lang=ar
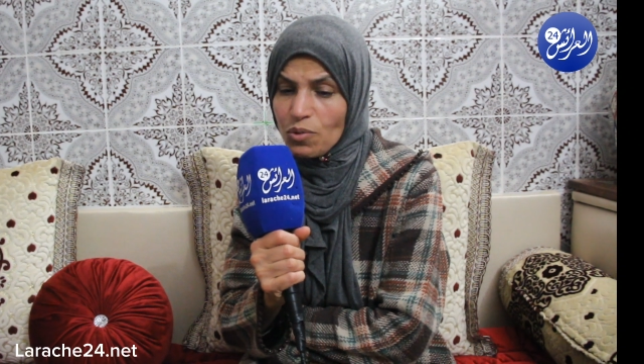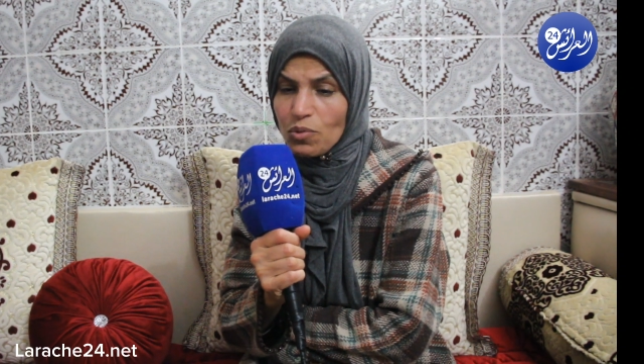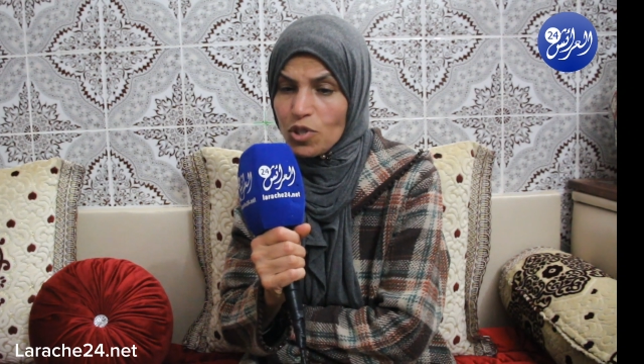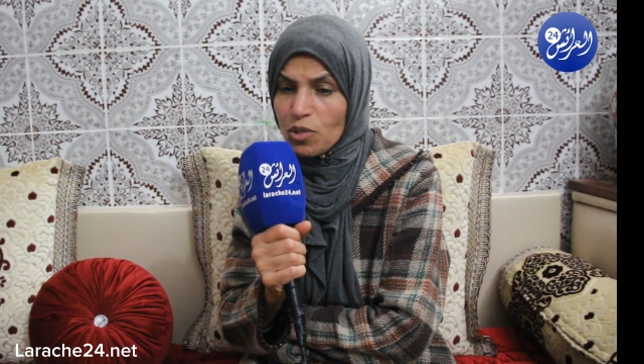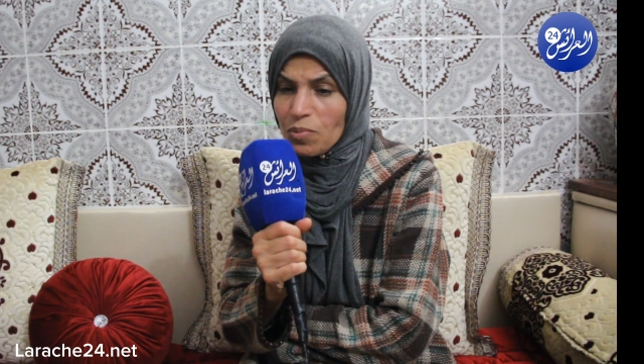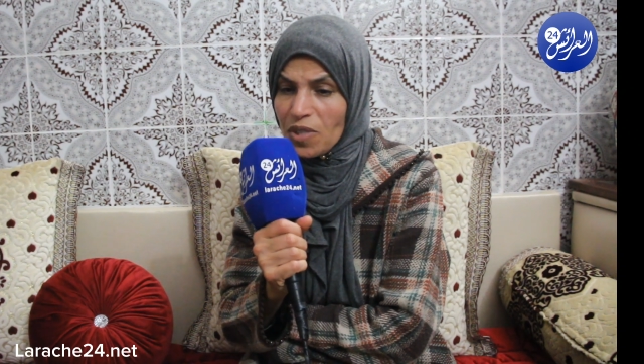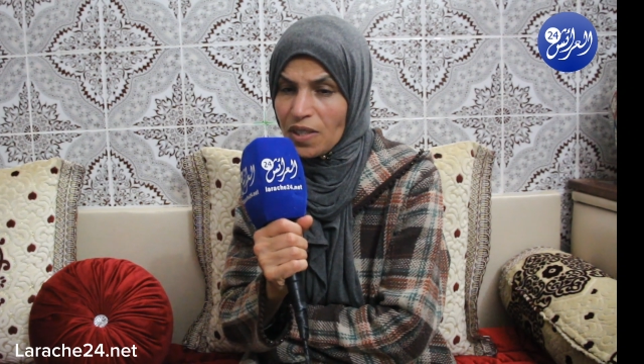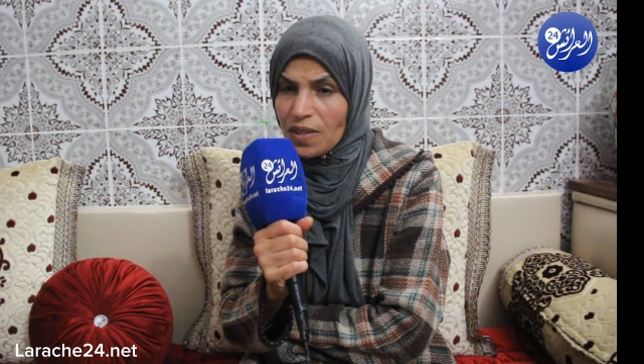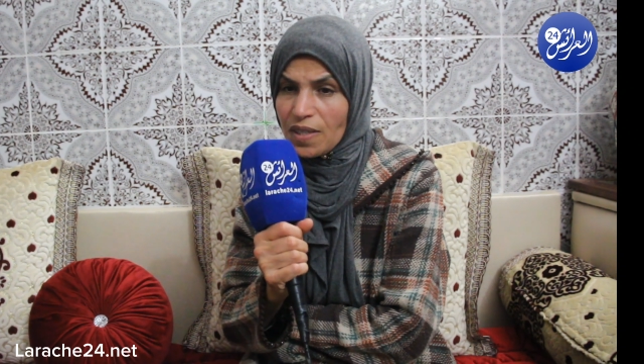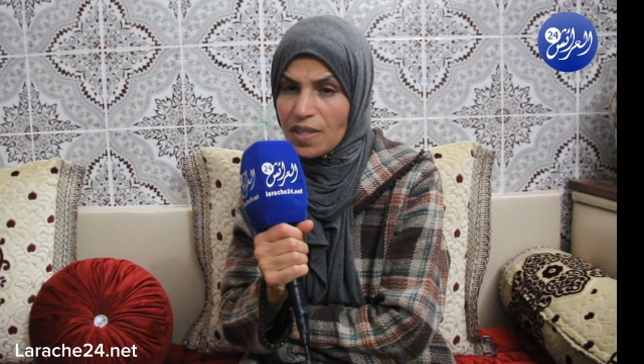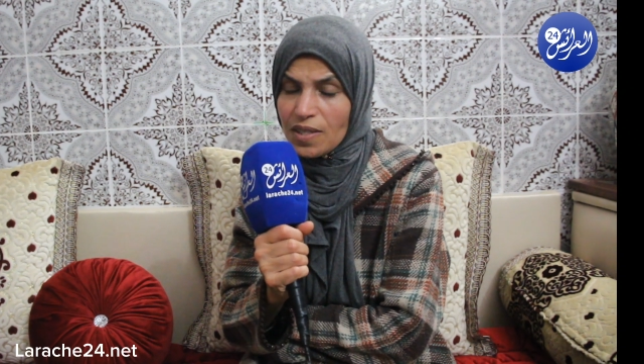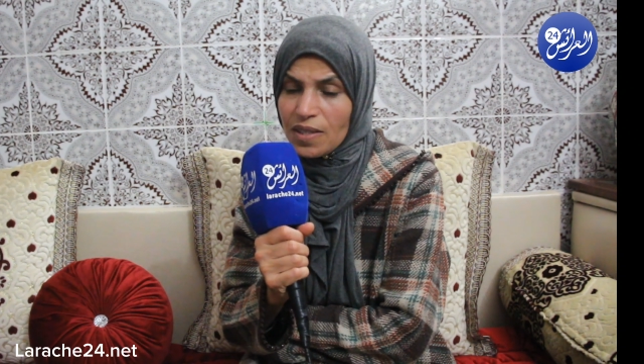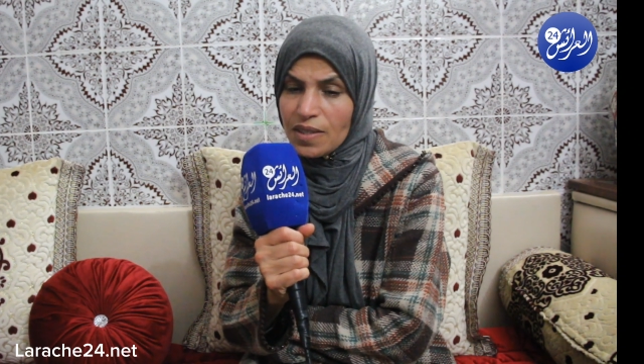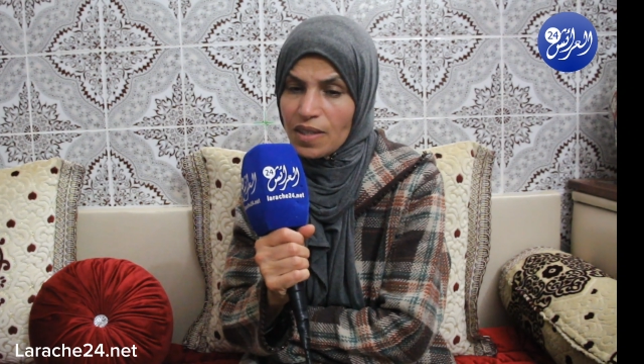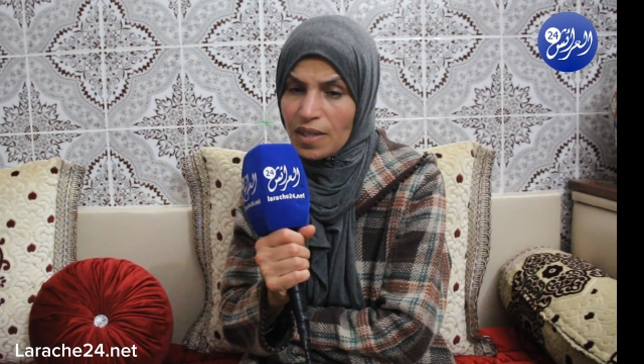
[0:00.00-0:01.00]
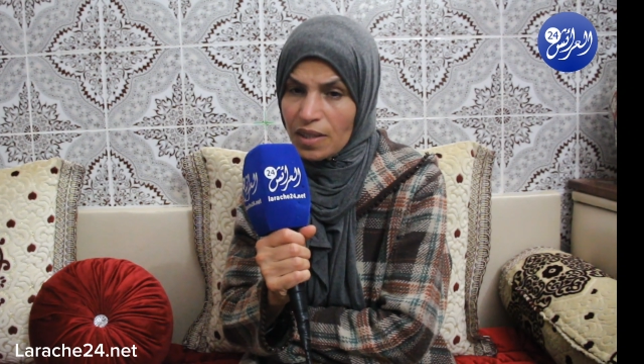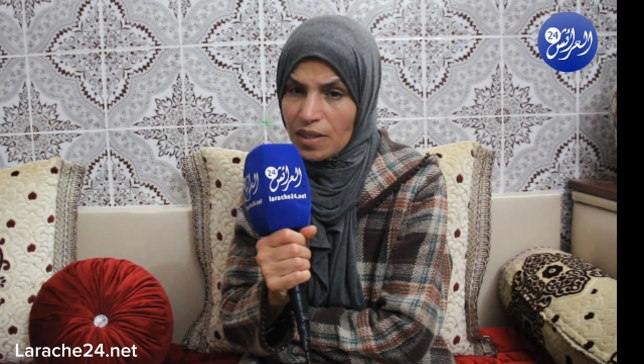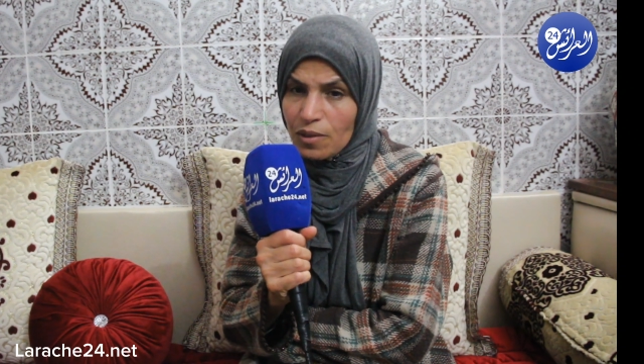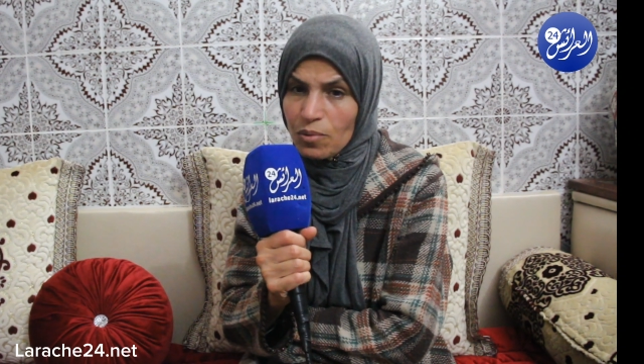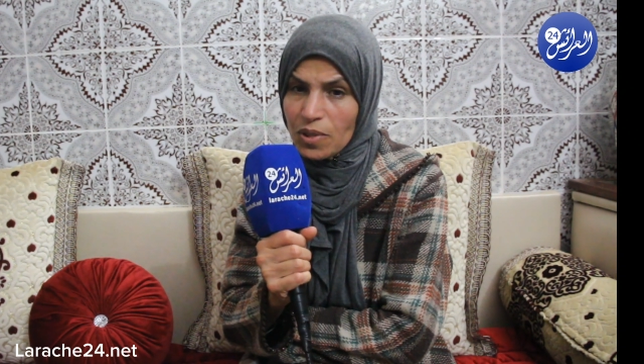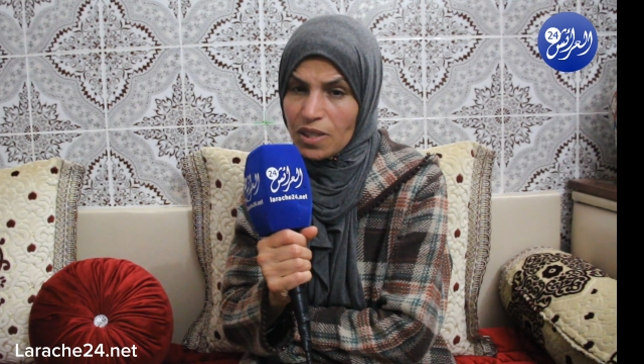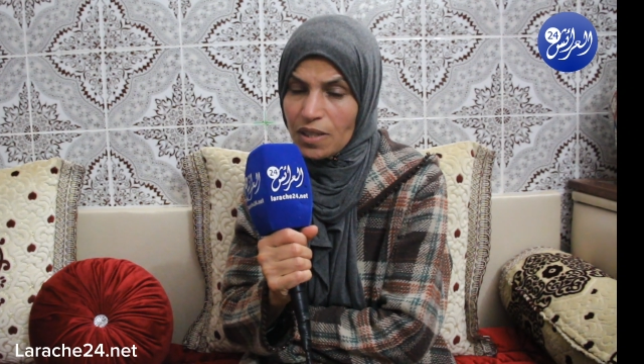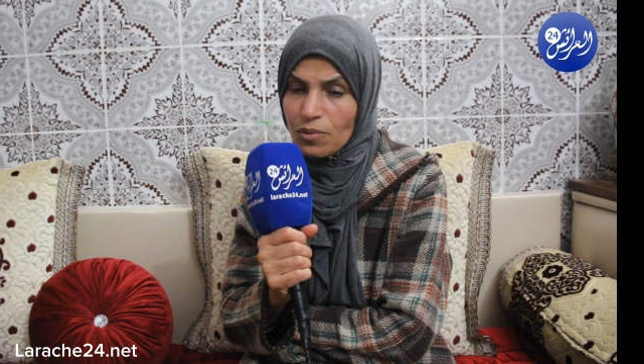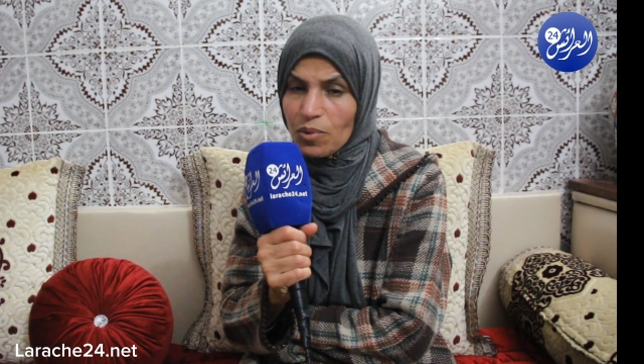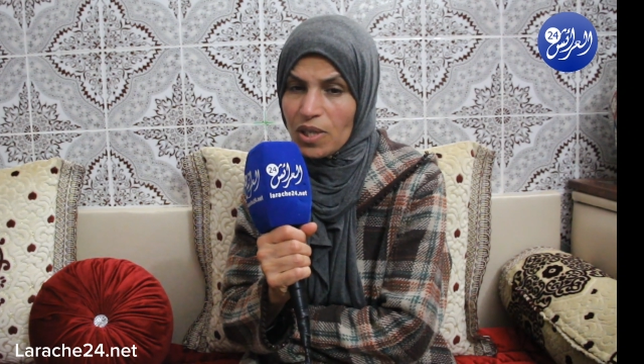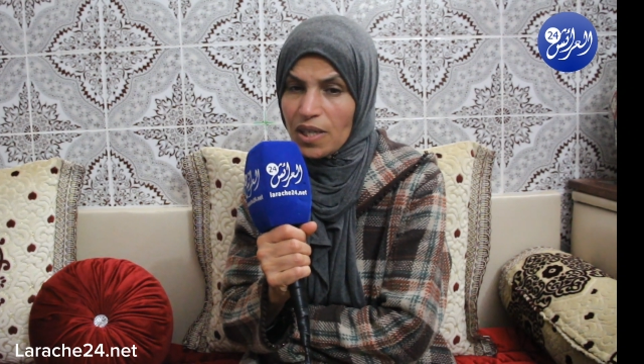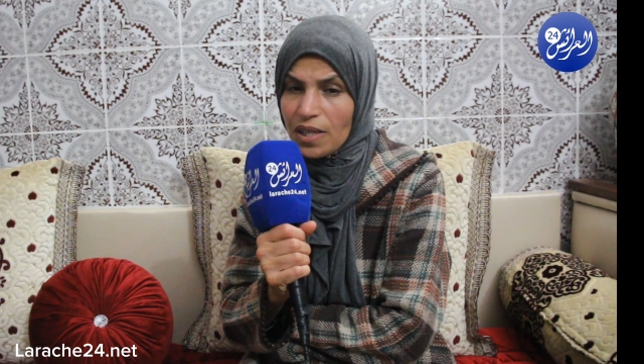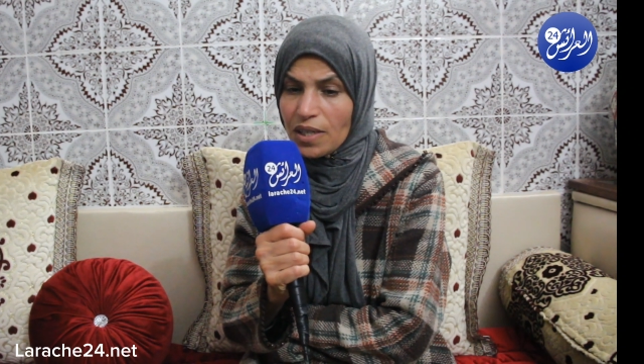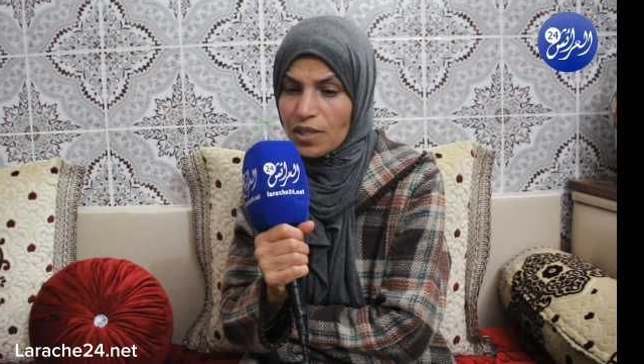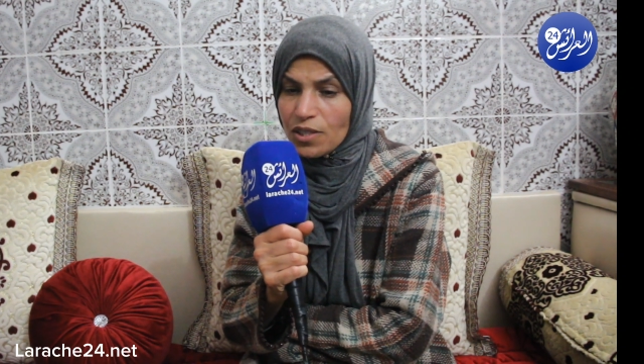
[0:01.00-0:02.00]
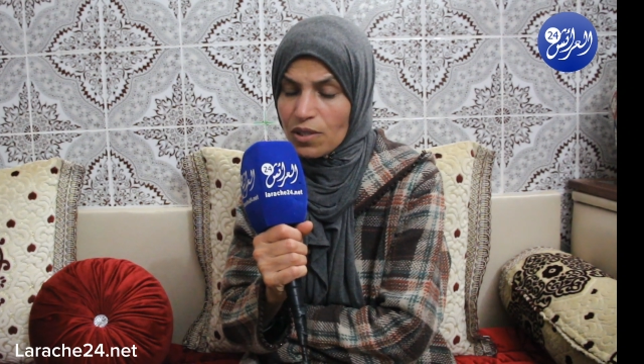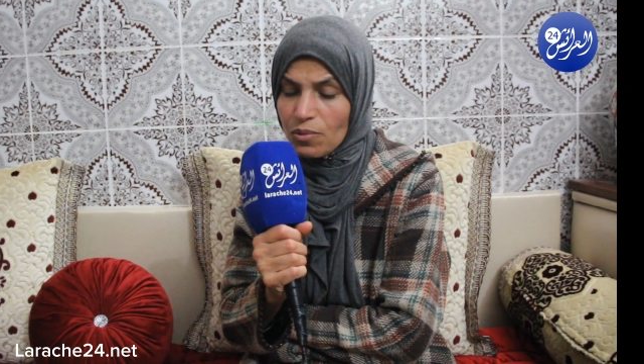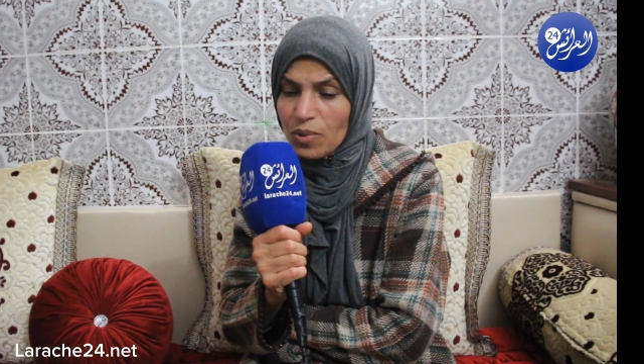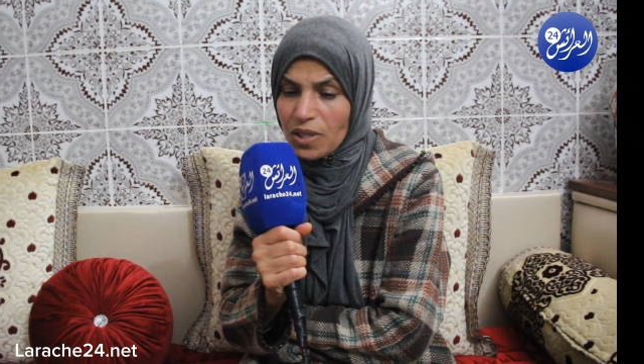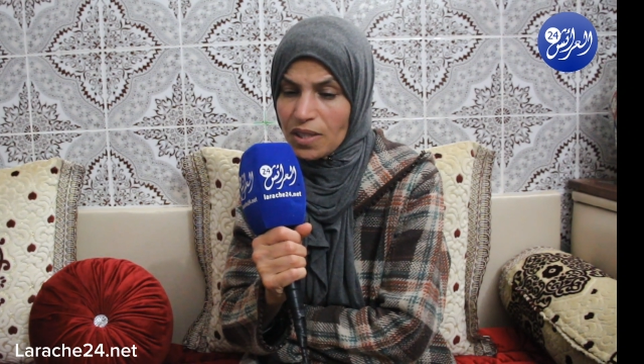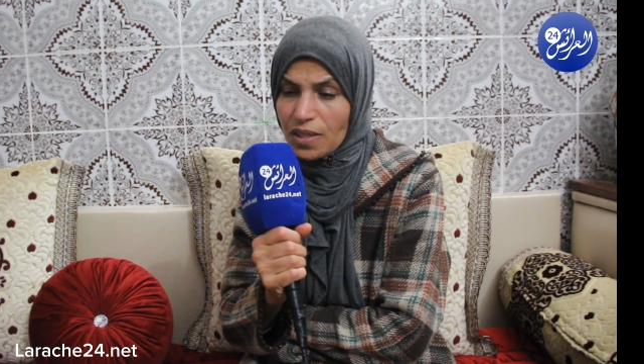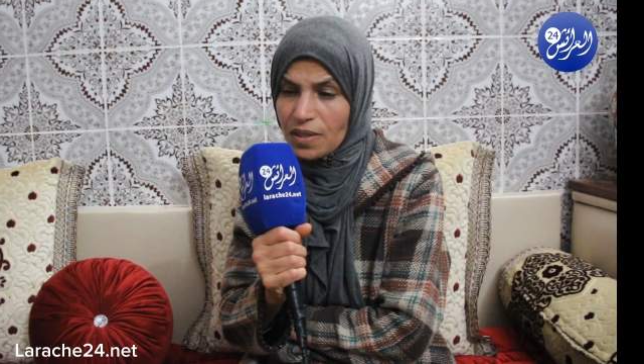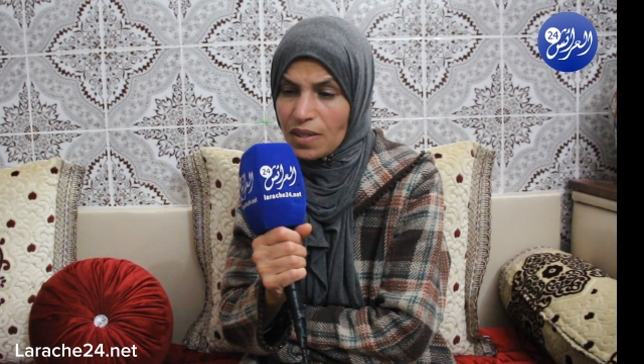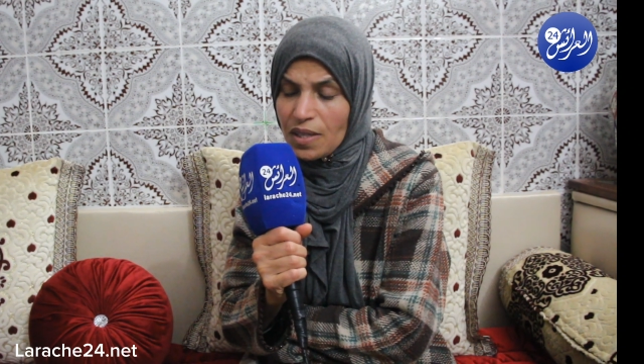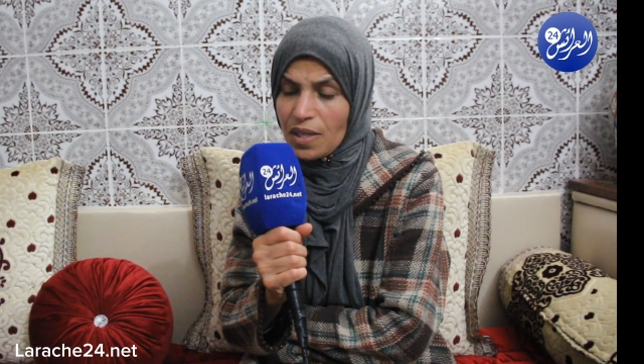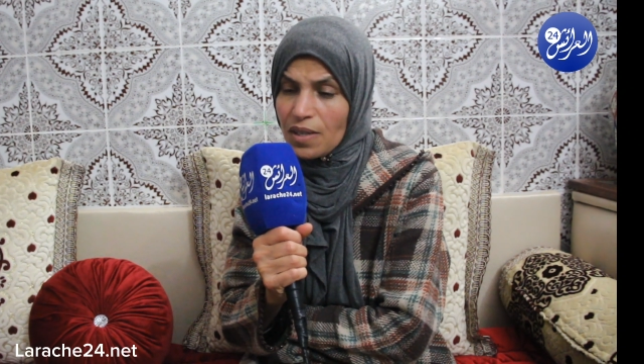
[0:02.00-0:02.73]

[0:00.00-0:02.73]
وجميع الناس لا داخل الوطن ولا خارج الوطن